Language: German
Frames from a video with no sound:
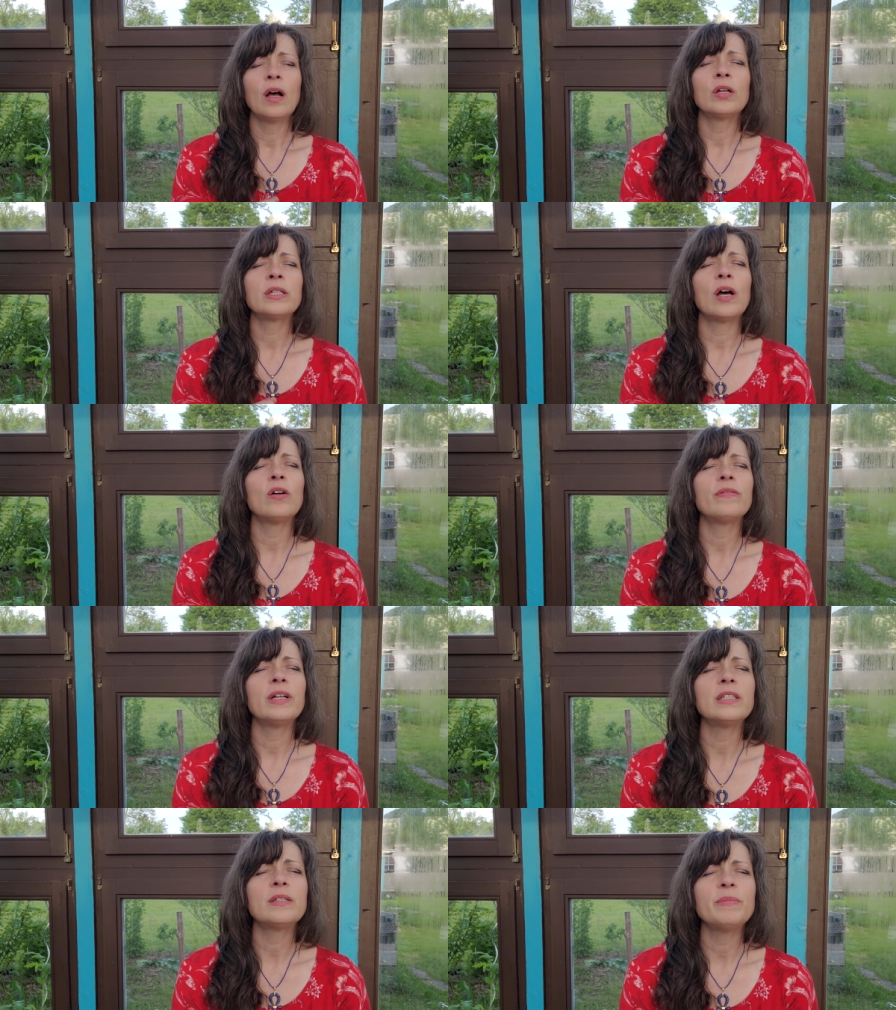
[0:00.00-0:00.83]
Und auch
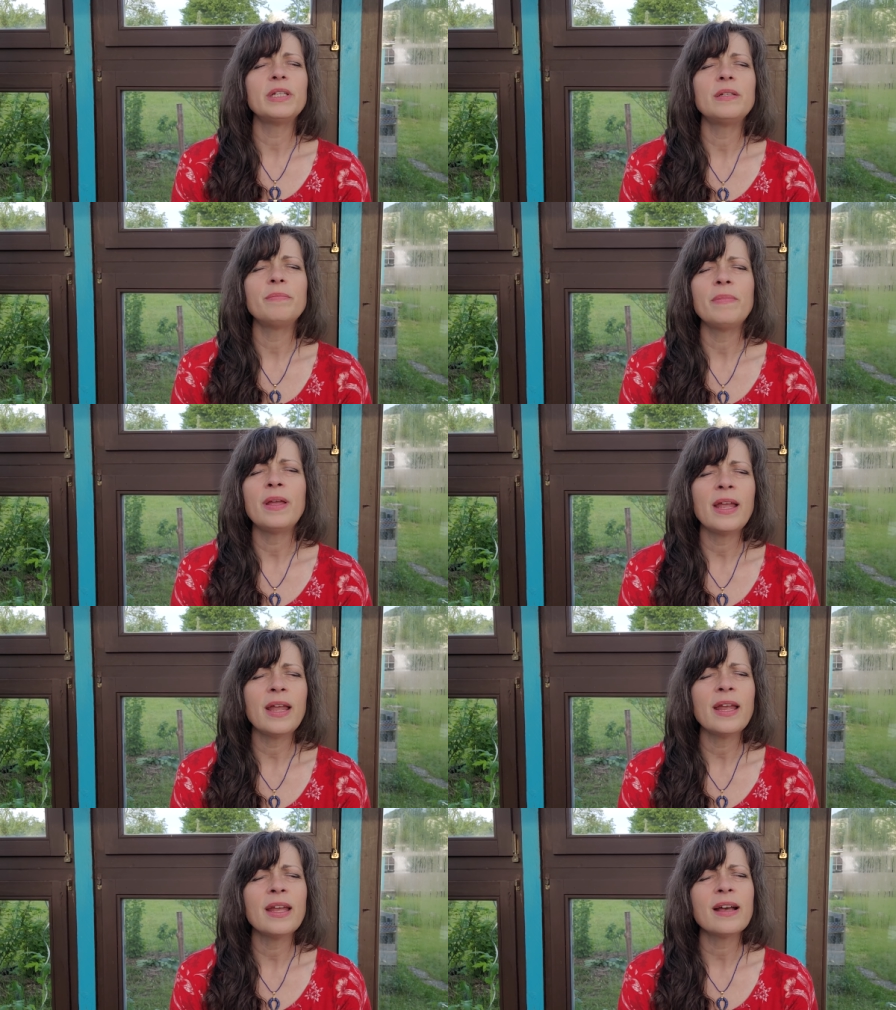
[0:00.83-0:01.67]
wenn es mich
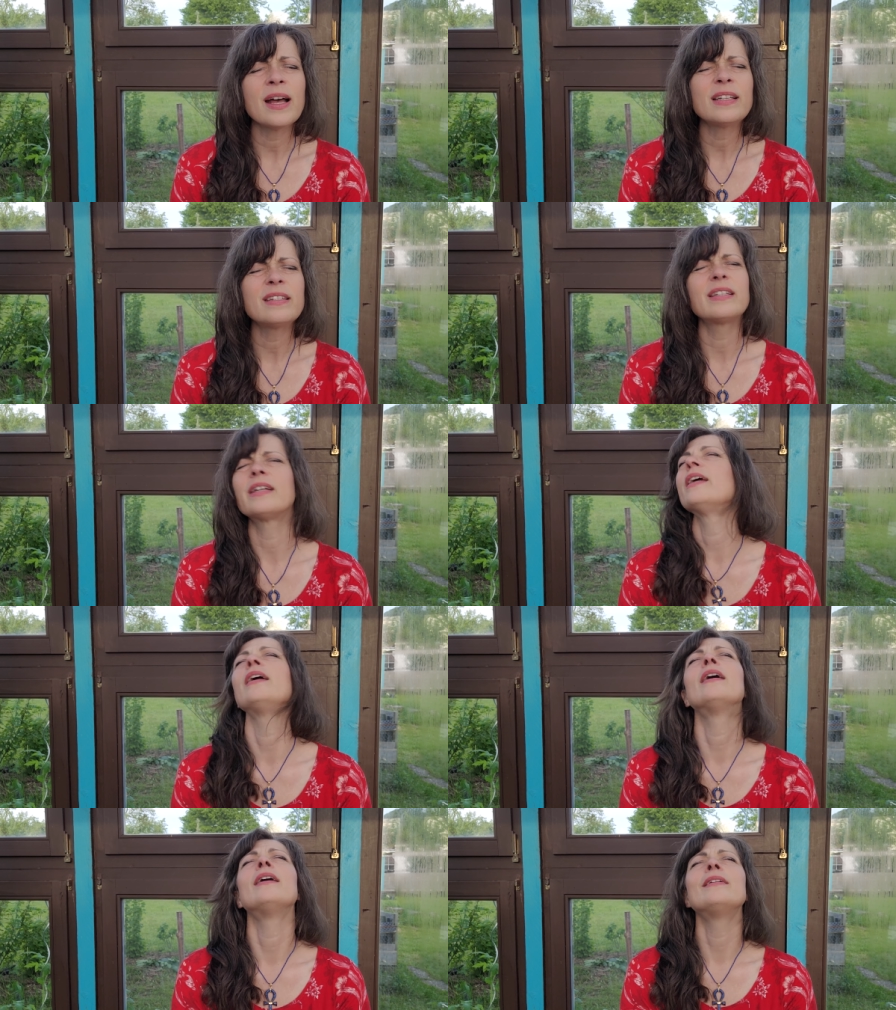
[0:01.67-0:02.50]
mega
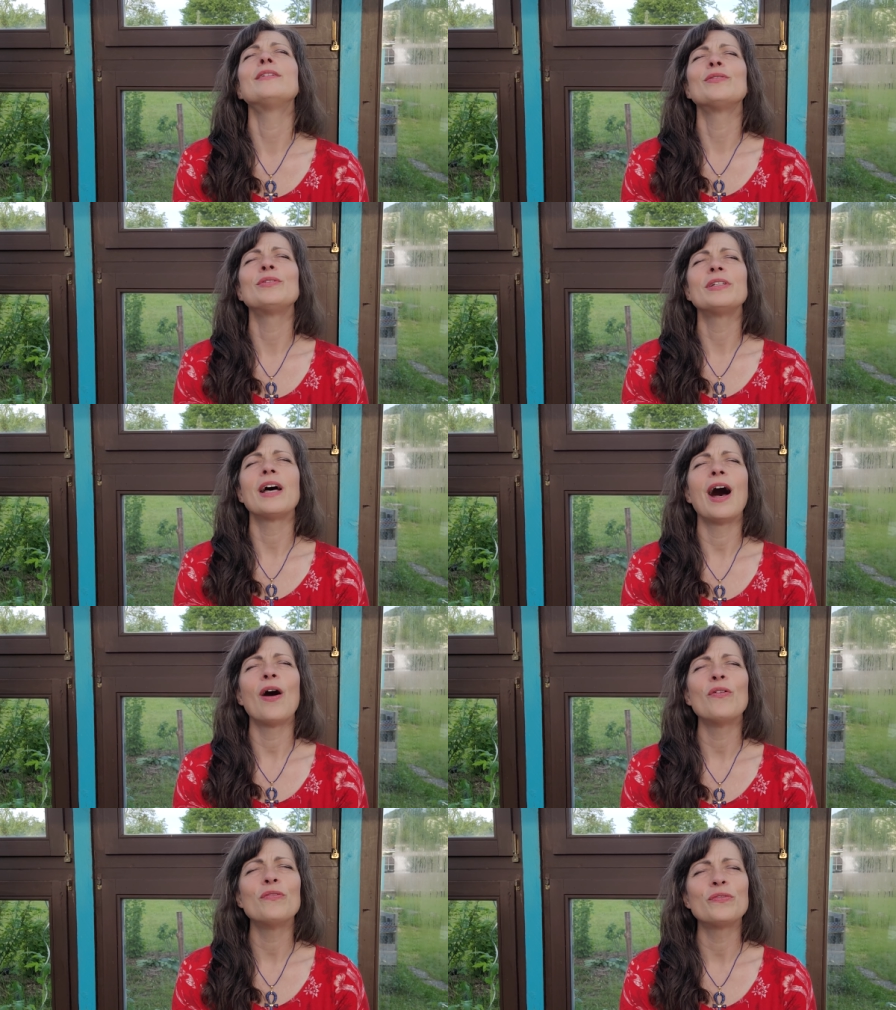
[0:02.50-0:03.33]
triggert und
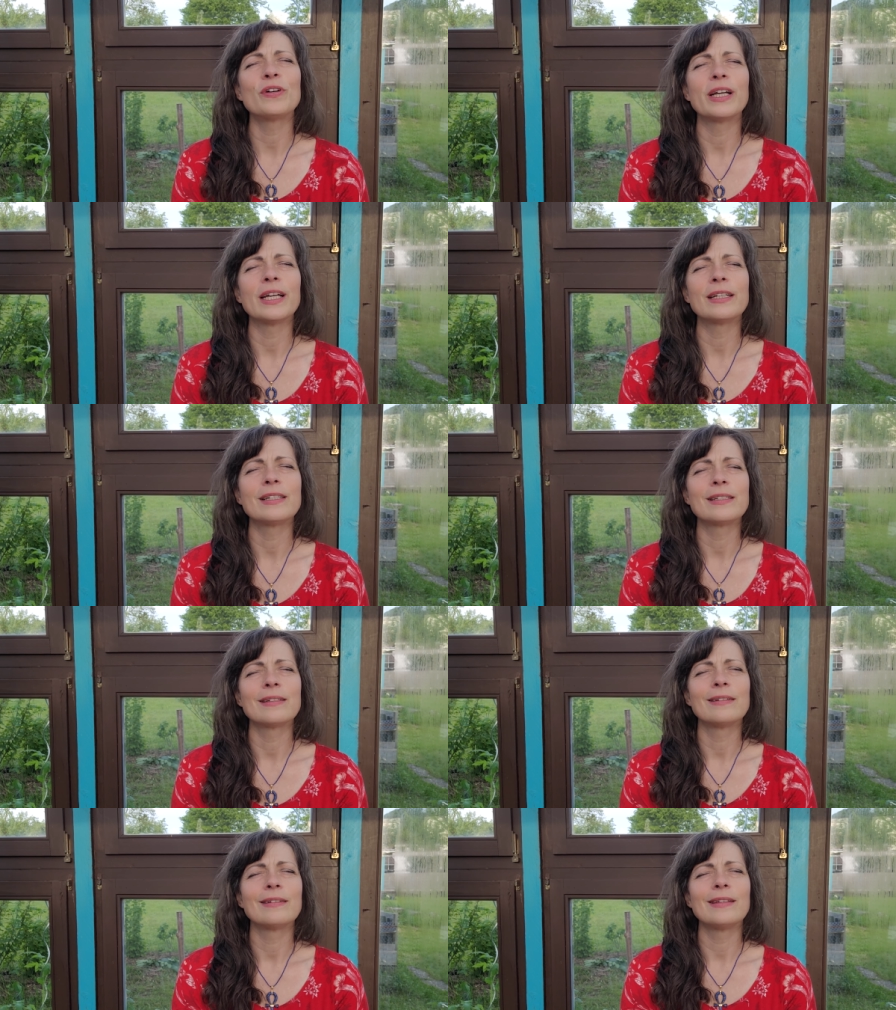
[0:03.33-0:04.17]

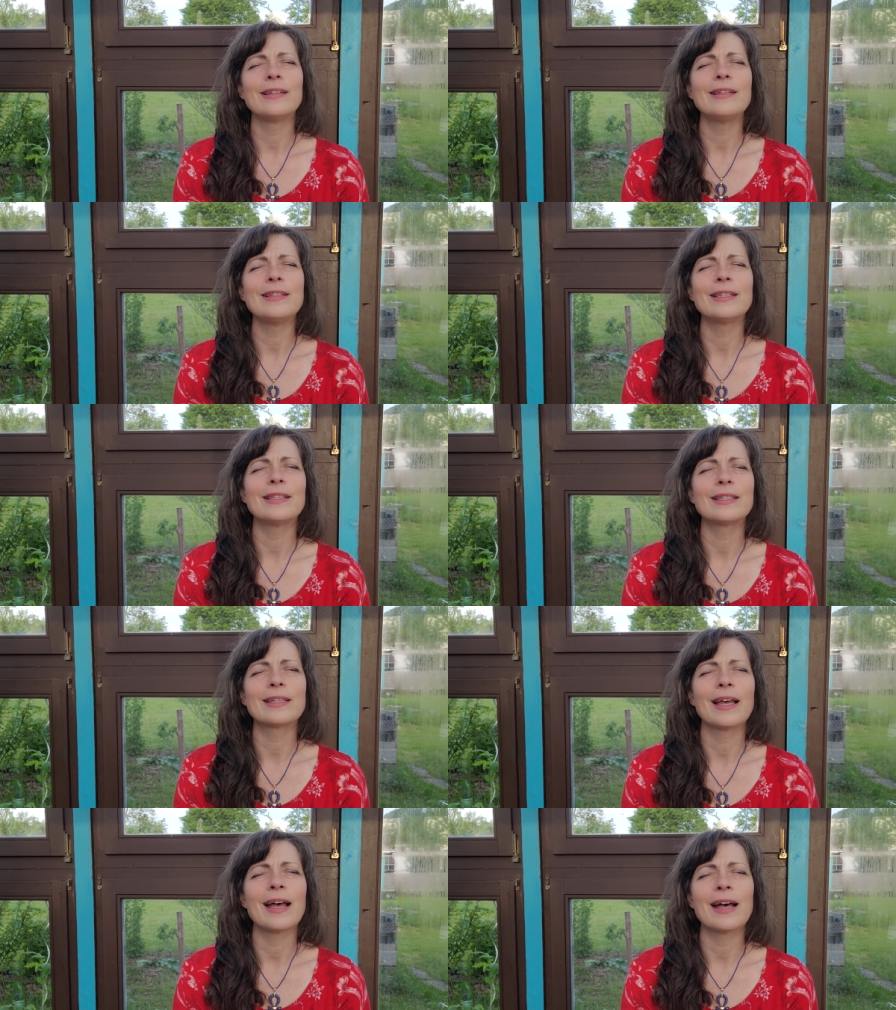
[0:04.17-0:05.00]
aufregt,
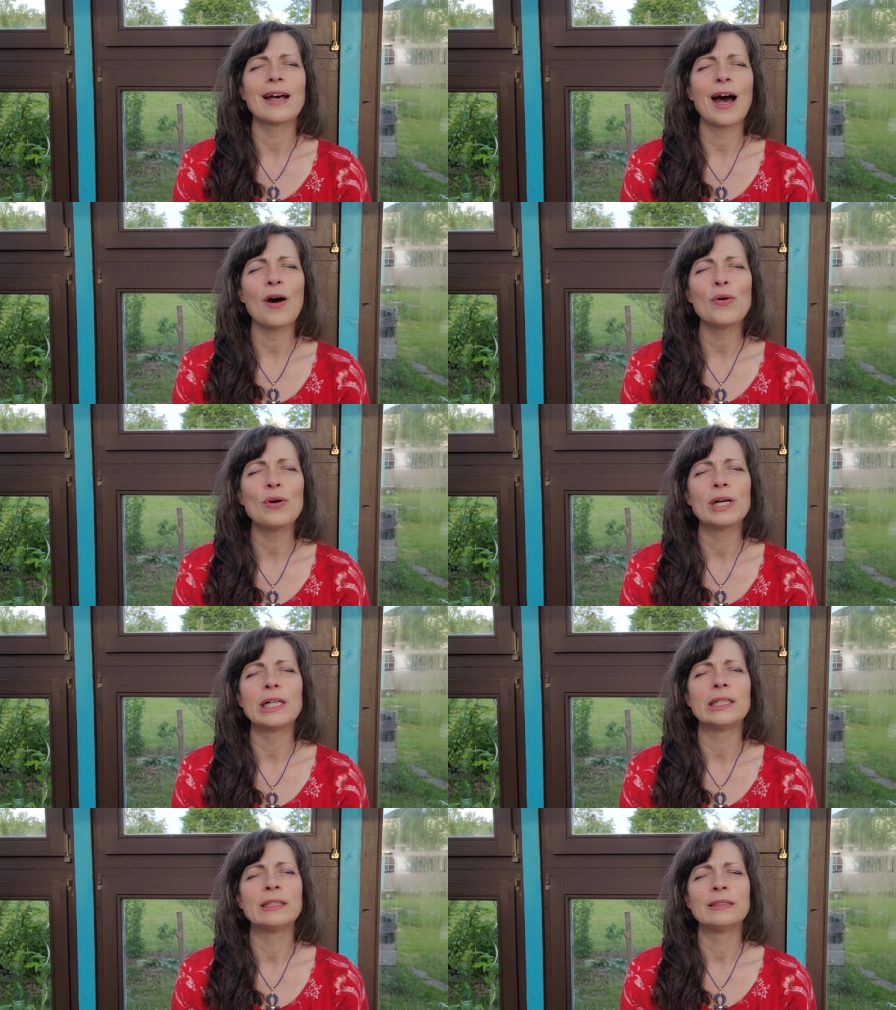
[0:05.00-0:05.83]
dieses
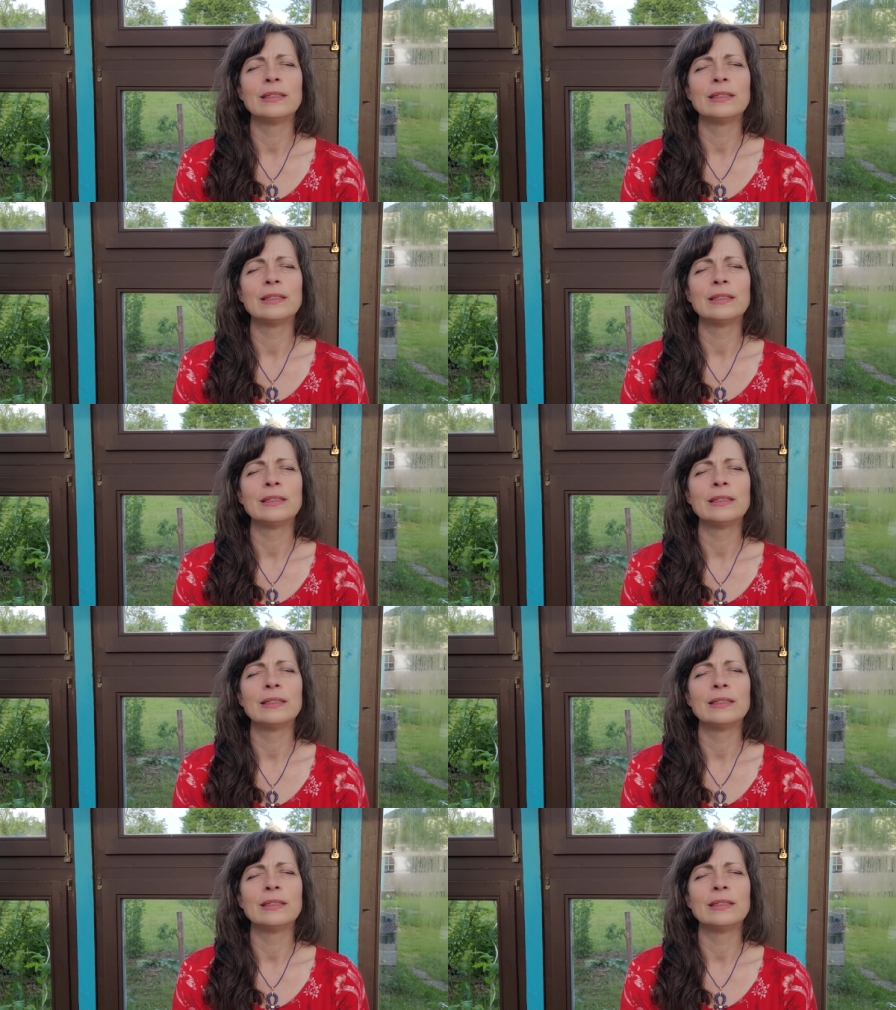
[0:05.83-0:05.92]
Gerauche,